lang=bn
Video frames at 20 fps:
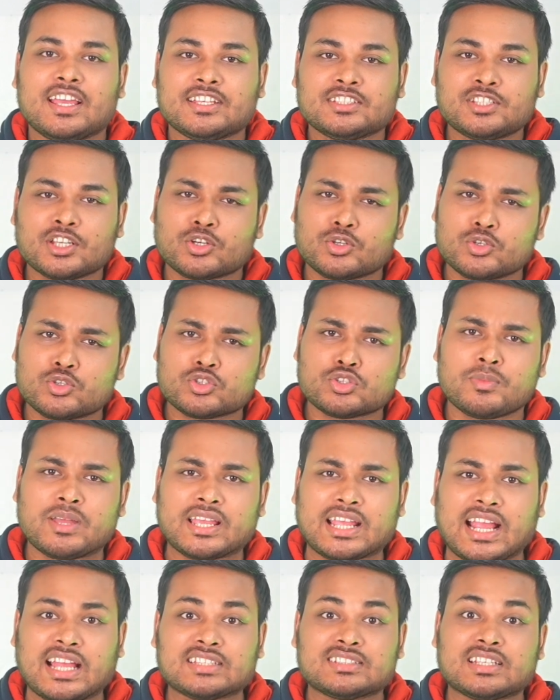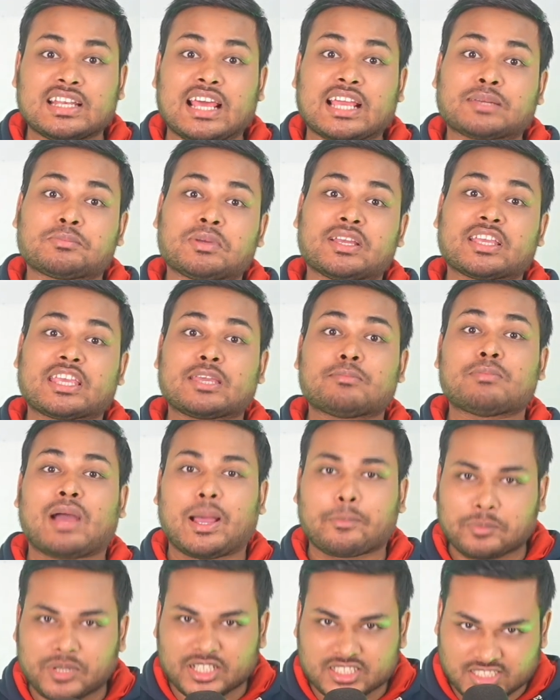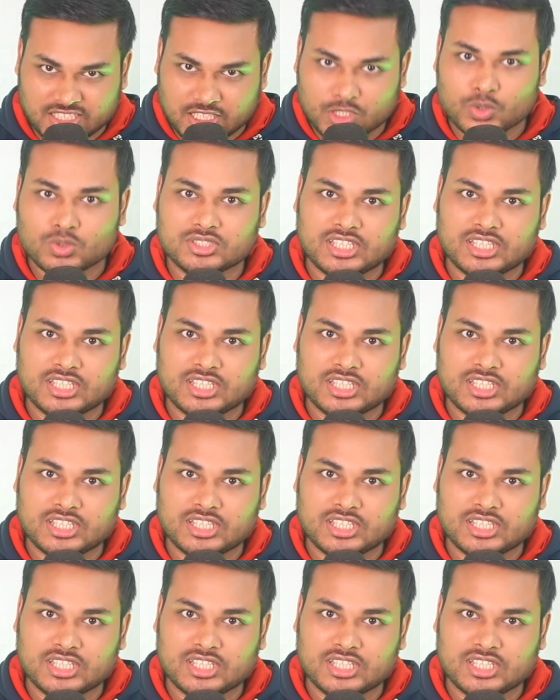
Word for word: যে কোনো সময় কাজে লাগবে কিংবা আপনার সাথে কেউ